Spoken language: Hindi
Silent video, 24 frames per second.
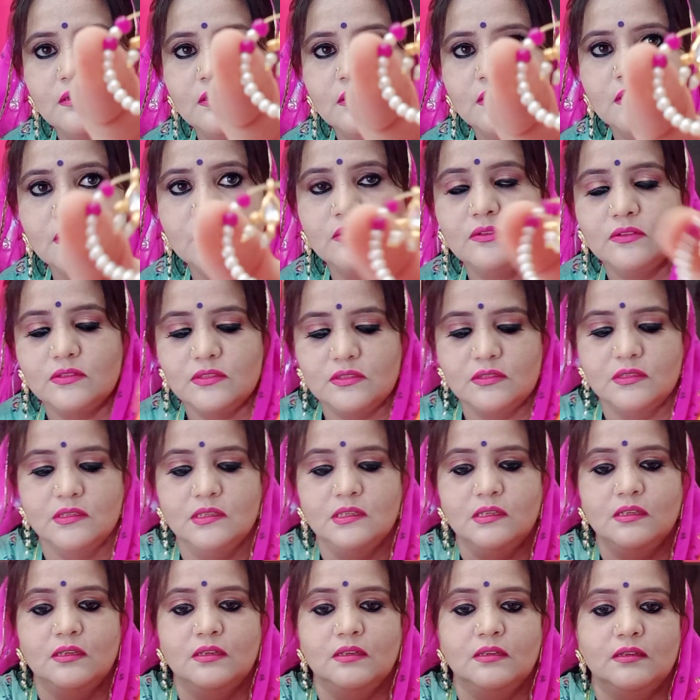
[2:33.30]
ये कुछ
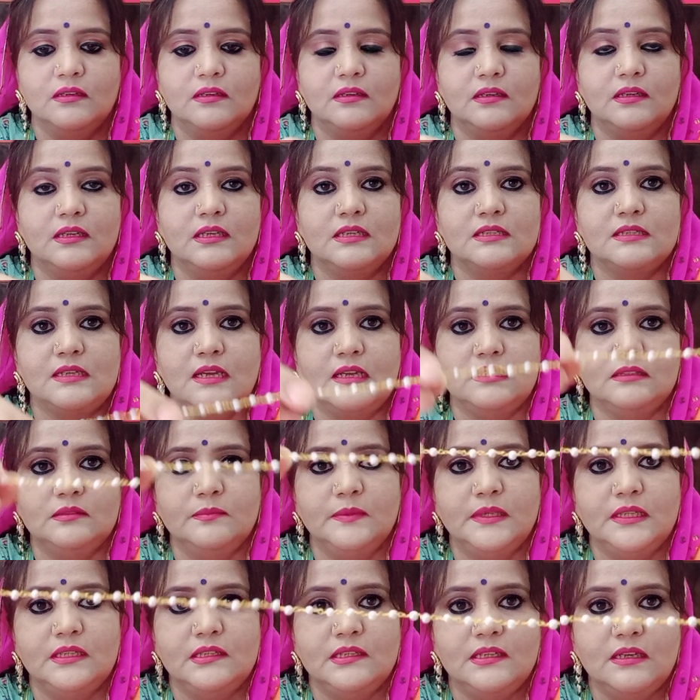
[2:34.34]
ये साथ
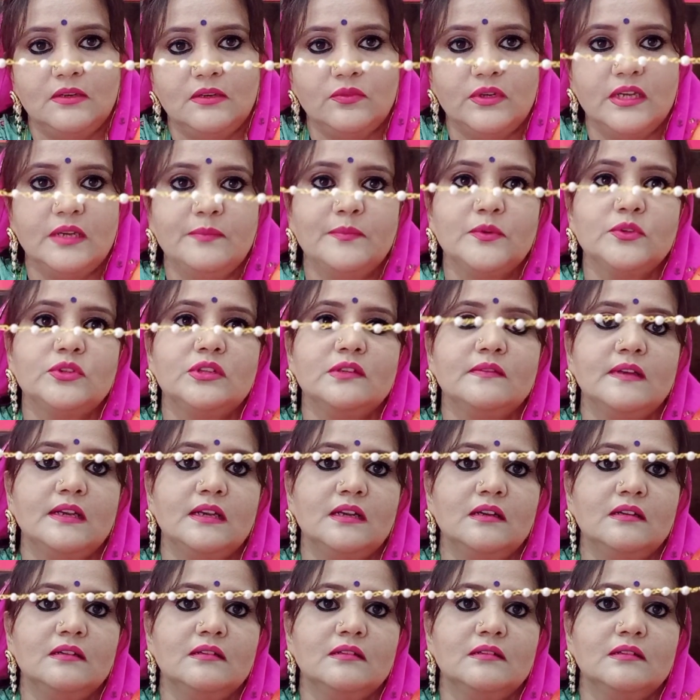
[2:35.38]
में दिया हुआ है मोती
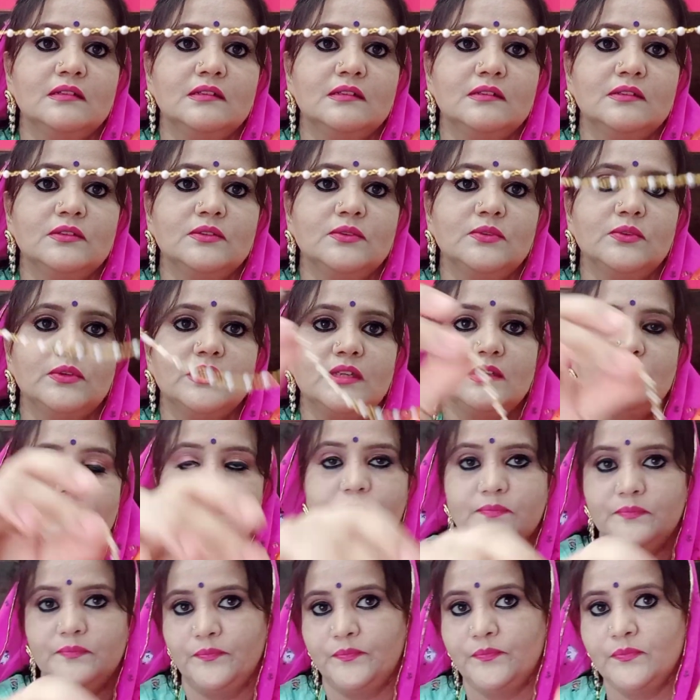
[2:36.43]
वाला डोरी
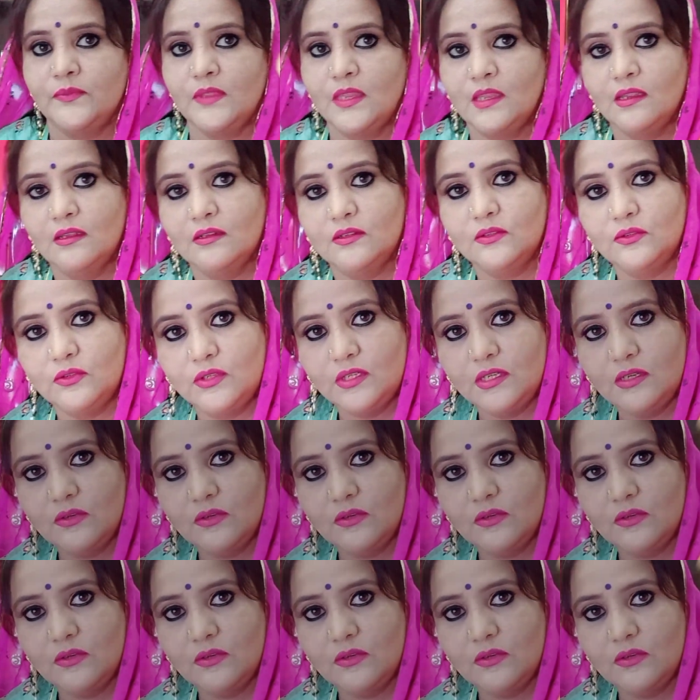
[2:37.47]
तो ये